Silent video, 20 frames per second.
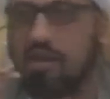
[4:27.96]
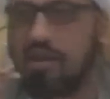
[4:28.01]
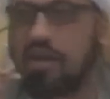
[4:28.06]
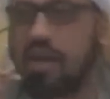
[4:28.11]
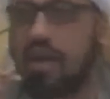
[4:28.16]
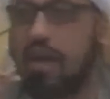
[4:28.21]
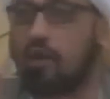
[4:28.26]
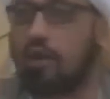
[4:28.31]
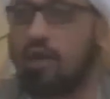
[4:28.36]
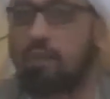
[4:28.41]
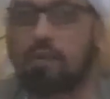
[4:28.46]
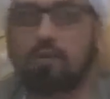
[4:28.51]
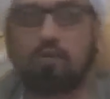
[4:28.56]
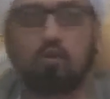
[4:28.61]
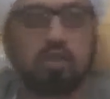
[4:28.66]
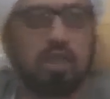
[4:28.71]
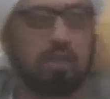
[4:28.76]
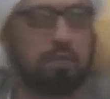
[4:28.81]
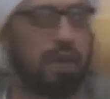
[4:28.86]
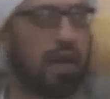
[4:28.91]
Kalau dapat
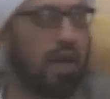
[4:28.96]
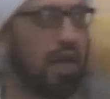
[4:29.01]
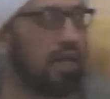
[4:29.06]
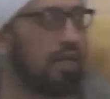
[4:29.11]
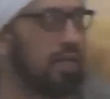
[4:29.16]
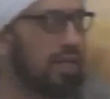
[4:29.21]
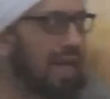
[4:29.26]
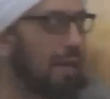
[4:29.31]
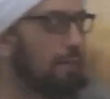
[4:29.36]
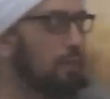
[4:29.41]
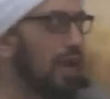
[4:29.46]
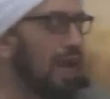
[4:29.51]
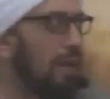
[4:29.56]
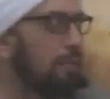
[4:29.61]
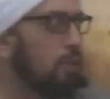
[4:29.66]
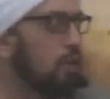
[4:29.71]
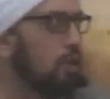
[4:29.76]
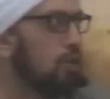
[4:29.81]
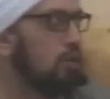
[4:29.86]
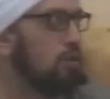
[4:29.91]
musibah,
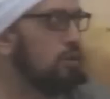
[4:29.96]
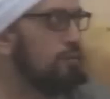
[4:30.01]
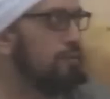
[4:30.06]
dikapok-kapok.